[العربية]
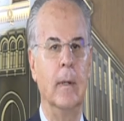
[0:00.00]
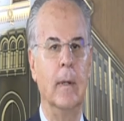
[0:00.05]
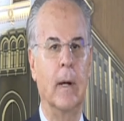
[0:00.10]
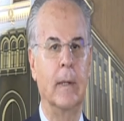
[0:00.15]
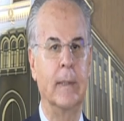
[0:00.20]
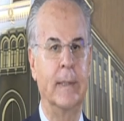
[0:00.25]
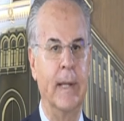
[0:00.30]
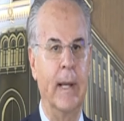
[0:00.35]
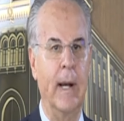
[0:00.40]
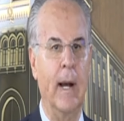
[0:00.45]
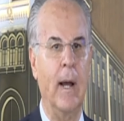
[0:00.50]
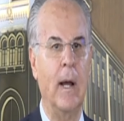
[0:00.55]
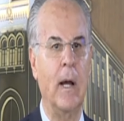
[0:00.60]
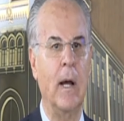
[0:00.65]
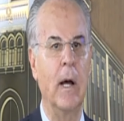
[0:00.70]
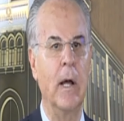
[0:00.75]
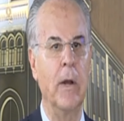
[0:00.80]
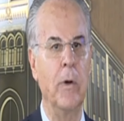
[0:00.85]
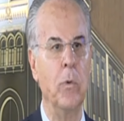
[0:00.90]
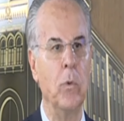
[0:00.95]
اقتراح
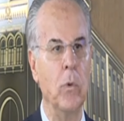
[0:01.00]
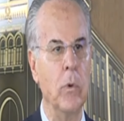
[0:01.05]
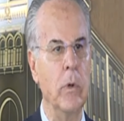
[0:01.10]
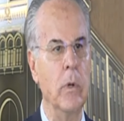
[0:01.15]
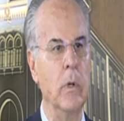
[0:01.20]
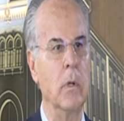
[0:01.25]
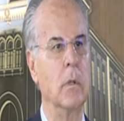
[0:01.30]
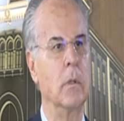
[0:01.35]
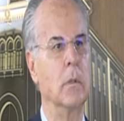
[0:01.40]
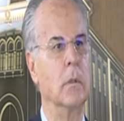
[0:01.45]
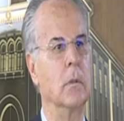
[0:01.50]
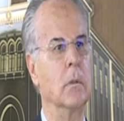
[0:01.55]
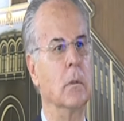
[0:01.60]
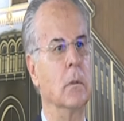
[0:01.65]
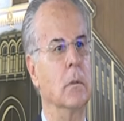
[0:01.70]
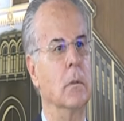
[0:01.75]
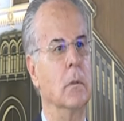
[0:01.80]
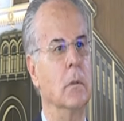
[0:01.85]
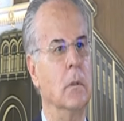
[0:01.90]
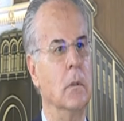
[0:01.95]
قانون
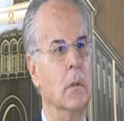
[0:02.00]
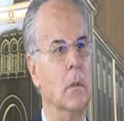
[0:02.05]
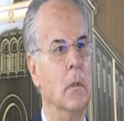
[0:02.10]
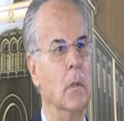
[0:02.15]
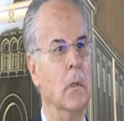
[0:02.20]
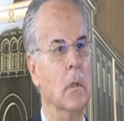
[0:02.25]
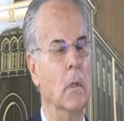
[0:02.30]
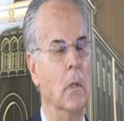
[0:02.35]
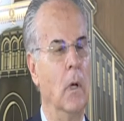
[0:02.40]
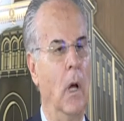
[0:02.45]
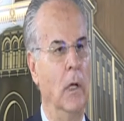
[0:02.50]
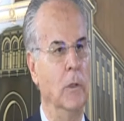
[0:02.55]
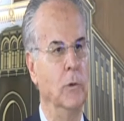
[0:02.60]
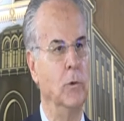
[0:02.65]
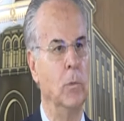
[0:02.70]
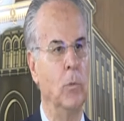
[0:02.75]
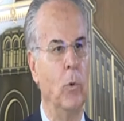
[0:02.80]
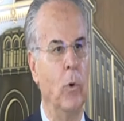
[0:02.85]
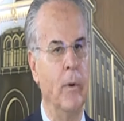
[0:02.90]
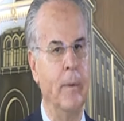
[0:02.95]

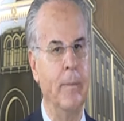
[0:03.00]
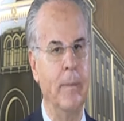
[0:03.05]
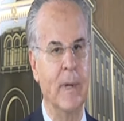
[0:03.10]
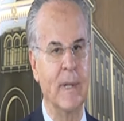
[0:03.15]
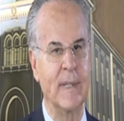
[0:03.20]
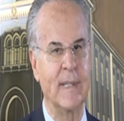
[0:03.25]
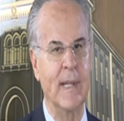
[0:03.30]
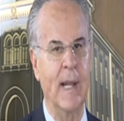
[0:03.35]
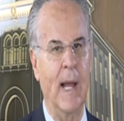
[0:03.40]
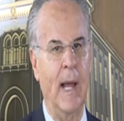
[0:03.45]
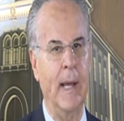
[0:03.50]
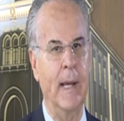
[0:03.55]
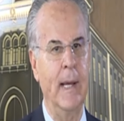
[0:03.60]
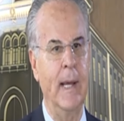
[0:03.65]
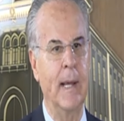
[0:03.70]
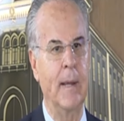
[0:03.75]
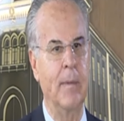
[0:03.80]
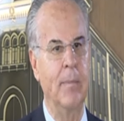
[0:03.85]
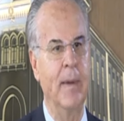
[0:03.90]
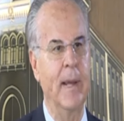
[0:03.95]
عنده مهمة
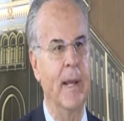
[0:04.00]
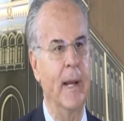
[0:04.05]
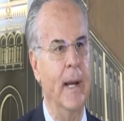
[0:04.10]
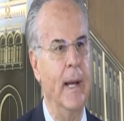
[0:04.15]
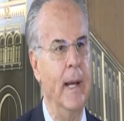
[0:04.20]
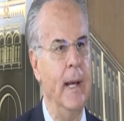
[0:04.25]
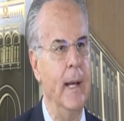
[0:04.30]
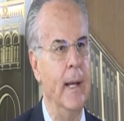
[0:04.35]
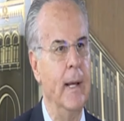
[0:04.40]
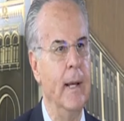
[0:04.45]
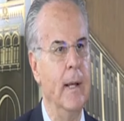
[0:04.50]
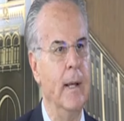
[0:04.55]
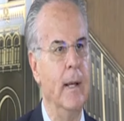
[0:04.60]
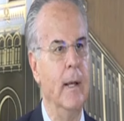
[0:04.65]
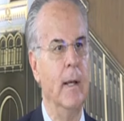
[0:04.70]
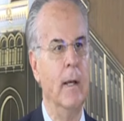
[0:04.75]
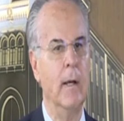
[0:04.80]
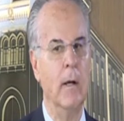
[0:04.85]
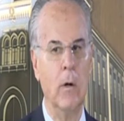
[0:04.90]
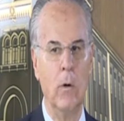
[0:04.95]
إصلاحية كبيرة
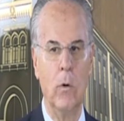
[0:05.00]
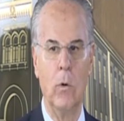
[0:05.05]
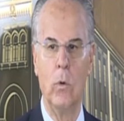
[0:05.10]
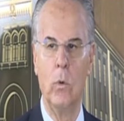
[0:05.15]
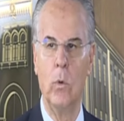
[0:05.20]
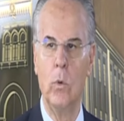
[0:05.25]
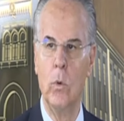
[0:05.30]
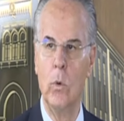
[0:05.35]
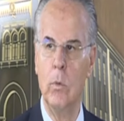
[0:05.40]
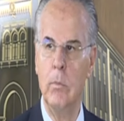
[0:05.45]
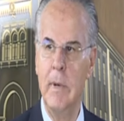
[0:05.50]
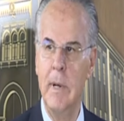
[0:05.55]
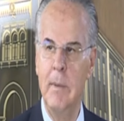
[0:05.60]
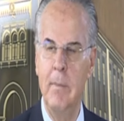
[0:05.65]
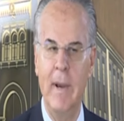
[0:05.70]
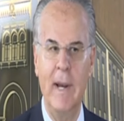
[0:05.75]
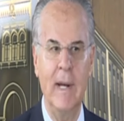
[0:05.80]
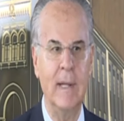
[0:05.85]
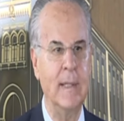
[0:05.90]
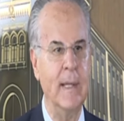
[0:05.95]
ومن
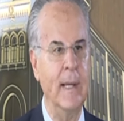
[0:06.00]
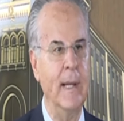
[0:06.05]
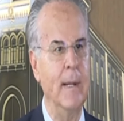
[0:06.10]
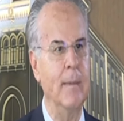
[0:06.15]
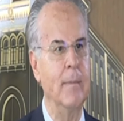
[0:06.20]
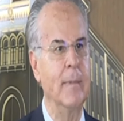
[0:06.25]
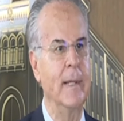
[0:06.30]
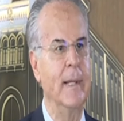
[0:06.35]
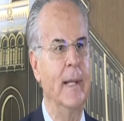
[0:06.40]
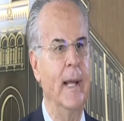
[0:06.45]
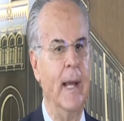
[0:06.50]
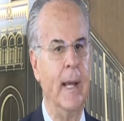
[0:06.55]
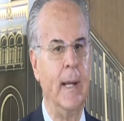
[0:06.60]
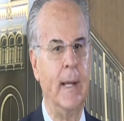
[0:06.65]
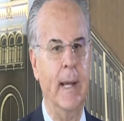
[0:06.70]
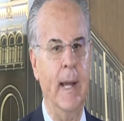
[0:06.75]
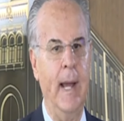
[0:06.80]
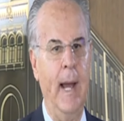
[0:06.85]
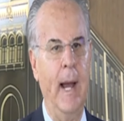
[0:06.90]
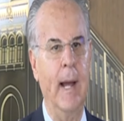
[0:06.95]
ميل تاني بدي
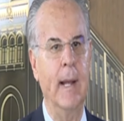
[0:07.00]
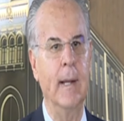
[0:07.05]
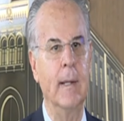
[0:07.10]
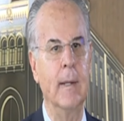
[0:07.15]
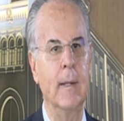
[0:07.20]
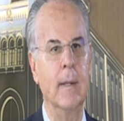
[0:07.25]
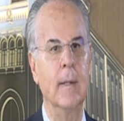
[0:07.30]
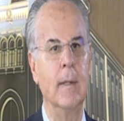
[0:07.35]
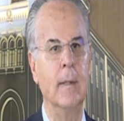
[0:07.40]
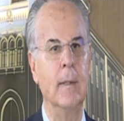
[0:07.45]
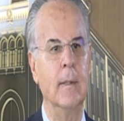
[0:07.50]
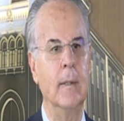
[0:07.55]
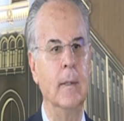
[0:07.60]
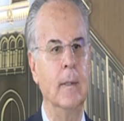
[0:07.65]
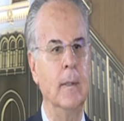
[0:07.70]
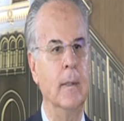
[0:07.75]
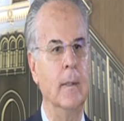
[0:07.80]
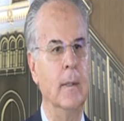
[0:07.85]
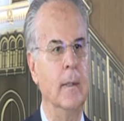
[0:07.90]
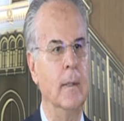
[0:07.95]
أحكي عن
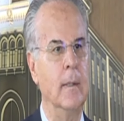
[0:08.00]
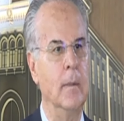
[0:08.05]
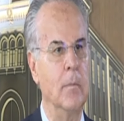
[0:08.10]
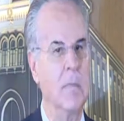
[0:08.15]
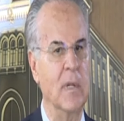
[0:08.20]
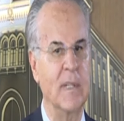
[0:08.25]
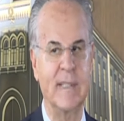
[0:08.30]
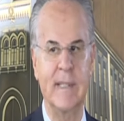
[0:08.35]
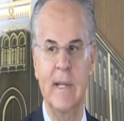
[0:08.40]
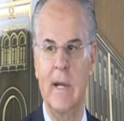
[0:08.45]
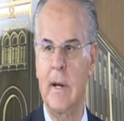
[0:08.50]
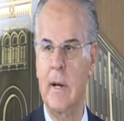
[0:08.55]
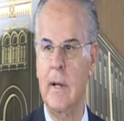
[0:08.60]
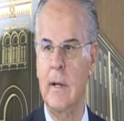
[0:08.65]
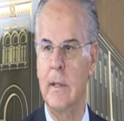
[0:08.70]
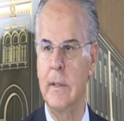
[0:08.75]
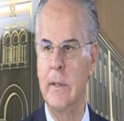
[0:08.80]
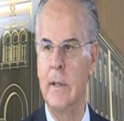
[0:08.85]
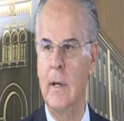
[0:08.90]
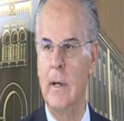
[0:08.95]
مسار
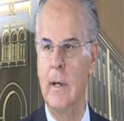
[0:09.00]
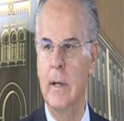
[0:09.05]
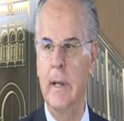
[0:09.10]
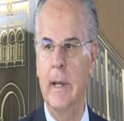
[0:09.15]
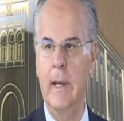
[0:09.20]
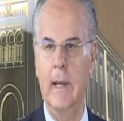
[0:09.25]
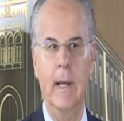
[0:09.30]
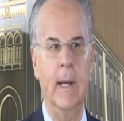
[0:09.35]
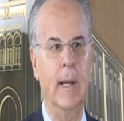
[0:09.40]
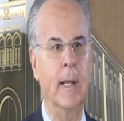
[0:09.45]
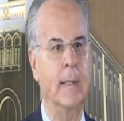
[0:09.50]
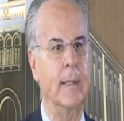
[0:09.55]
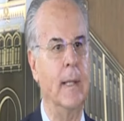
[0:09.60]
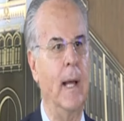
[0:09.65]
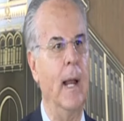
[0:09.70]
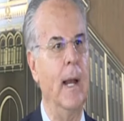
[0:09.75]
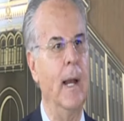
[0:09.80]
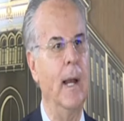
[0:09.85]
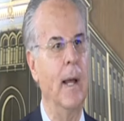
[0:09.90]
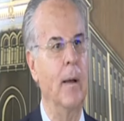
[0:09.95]
قضائي
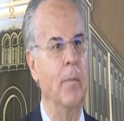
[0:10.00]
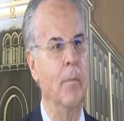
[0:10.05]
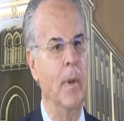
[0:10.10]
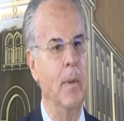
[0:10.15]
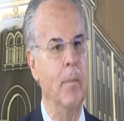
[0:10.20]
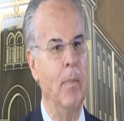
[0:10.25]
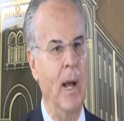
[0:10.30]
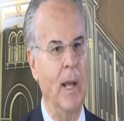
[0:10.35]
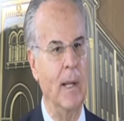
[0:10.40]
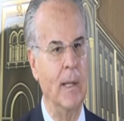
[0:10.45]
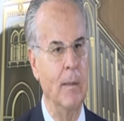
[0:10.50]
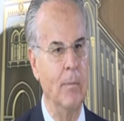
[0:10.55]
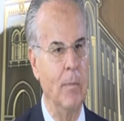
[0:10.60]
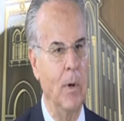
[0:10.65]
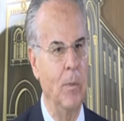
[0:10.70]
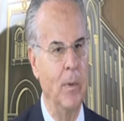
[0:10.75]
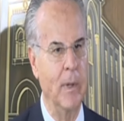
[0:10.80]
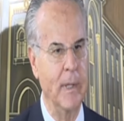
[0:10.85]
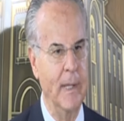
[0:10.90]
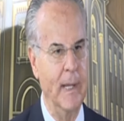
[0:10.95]
يتعلق ببعض
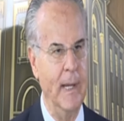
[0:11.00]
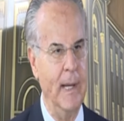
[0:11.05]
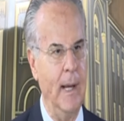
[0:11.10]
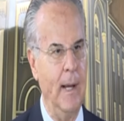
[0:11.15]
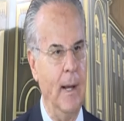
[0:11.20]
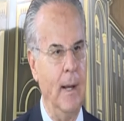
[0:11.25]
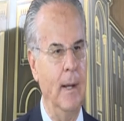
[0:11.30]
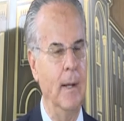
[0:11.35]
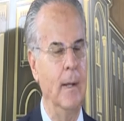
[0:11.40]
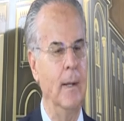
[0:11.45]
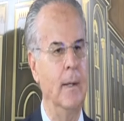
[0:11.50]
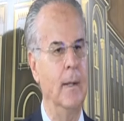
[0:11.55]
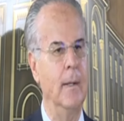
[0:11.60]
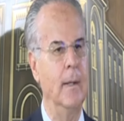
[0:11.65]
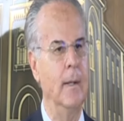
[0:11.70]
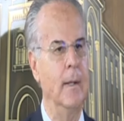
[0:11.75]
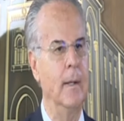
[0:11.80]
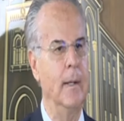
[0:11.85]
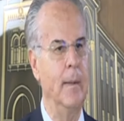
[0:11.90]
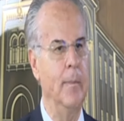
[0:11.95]
المواضيع
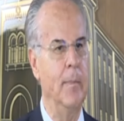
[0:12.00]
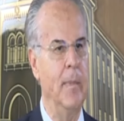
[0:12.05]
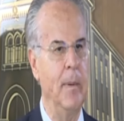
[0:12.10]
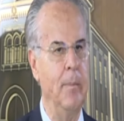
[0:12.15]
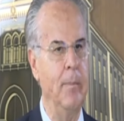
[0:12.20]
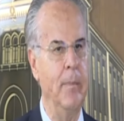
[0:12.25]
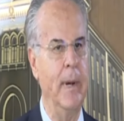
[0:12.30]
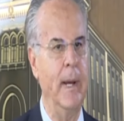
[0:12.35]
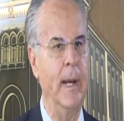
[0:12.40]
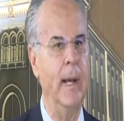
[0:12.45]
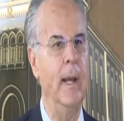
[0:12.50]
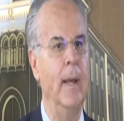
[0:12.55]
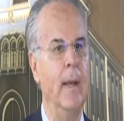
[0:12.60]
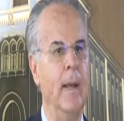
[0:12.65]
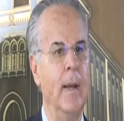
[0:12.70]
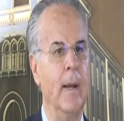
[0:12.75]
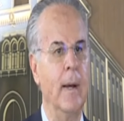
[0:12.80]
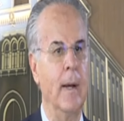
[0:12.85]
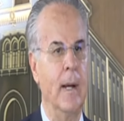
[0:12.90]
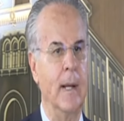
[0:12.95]
المهمة
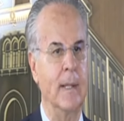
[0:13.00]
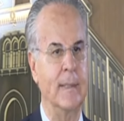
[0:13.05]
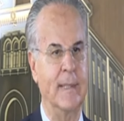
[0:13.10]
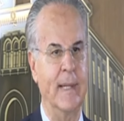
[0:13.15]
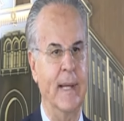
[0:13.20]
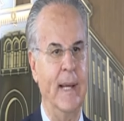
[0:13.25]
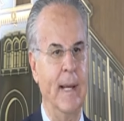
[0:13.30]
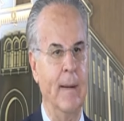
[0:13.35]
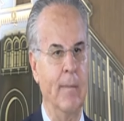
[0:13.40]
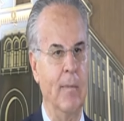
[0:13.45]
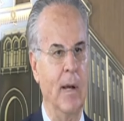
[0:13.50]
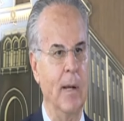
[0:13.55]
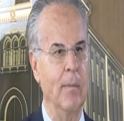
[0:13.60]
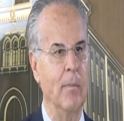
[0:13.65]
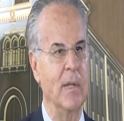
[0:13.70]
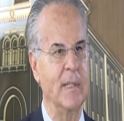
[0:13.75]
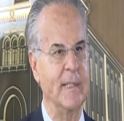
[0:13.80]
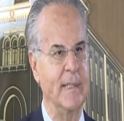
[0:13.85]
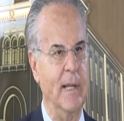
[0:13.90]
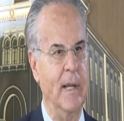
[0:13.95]
لا سيما
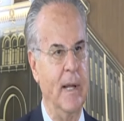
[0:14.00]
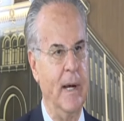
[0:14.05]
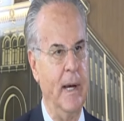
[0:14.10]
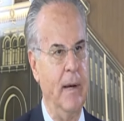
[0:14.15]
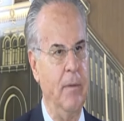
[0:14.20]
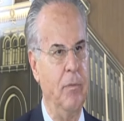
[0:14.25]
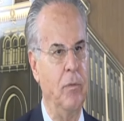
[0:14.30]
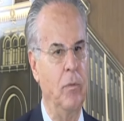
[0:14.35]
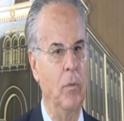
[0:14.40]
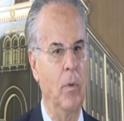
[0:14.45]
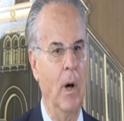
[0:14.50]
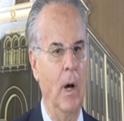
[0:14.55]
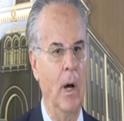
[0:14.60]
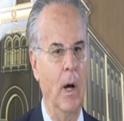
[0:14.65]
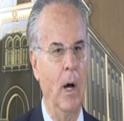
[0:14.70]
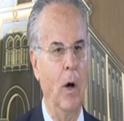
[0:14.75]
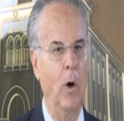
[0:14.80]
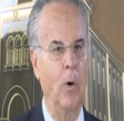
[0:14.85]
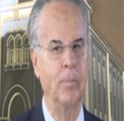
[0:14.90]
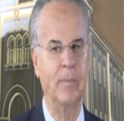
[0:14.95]
المصارف
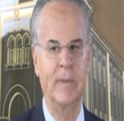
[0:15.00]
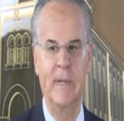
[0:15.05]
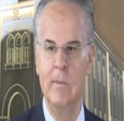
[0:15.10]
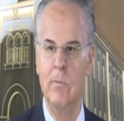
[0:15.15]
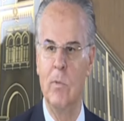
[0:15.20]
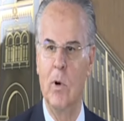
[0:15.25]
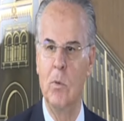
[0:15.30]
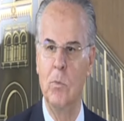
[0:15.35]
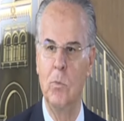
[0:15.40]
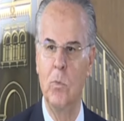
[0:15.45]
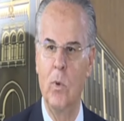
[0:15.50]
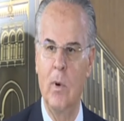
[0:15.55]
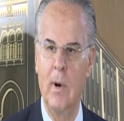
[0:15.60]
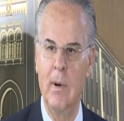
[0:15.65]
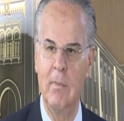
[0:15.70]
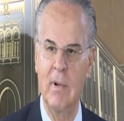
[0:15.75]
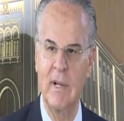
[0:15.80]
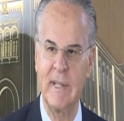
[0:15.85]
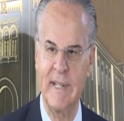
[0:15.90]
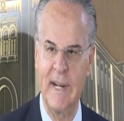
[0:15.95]
واوبتيموم
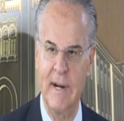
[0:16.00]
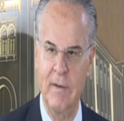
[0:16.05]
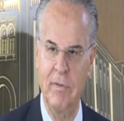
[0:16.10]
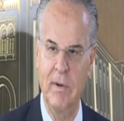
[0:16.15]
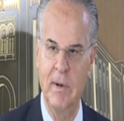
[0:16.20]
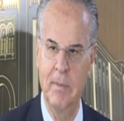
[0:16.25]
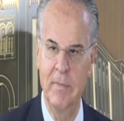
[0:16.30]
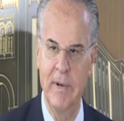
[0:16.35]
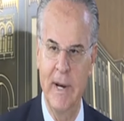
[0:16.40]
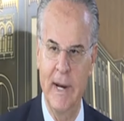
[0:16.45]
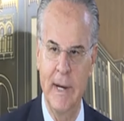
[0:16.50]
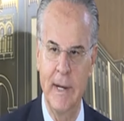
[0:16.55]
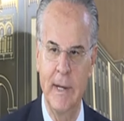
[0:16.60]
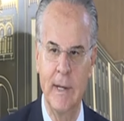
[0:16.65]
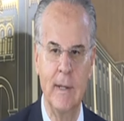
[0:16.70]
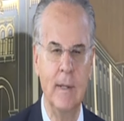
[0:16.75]
ومصرف لبنان.